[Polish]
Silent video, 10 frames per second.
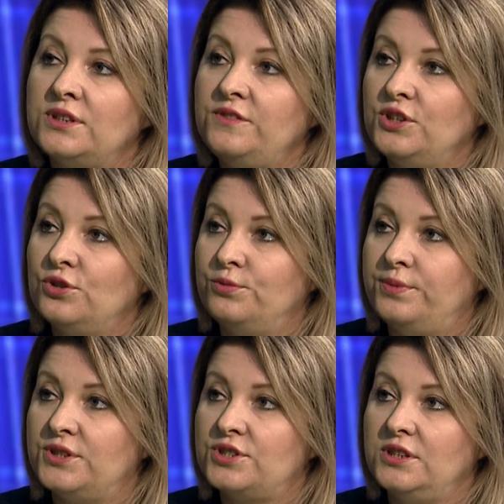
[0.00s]
na dwie
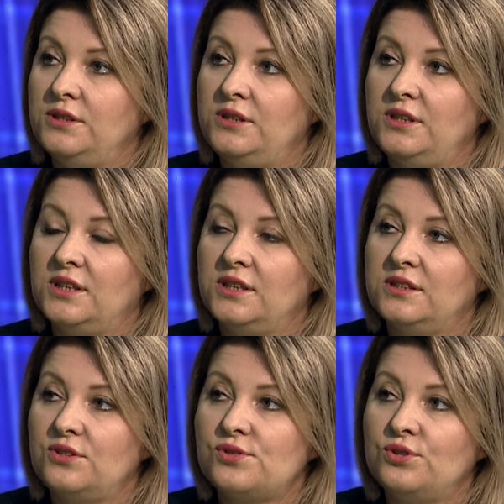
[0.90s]
grupy, czyli
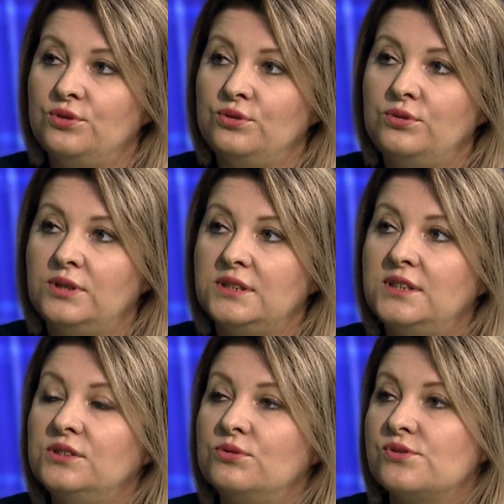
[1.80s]
to są
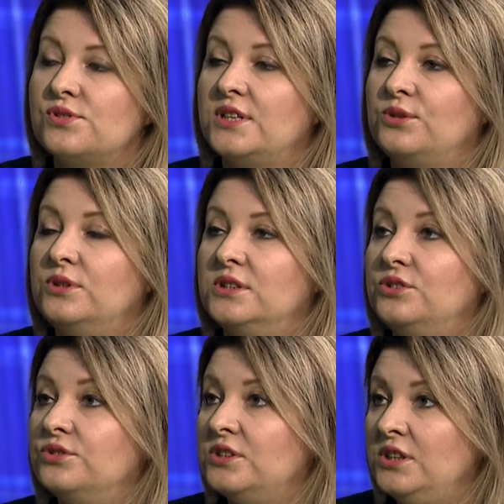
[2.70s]
te, które
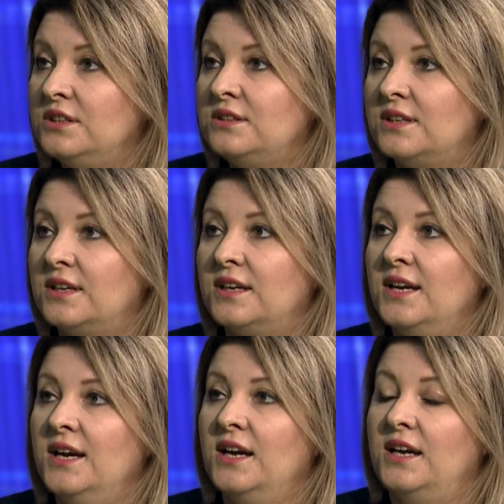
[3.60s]
zostały dotknięte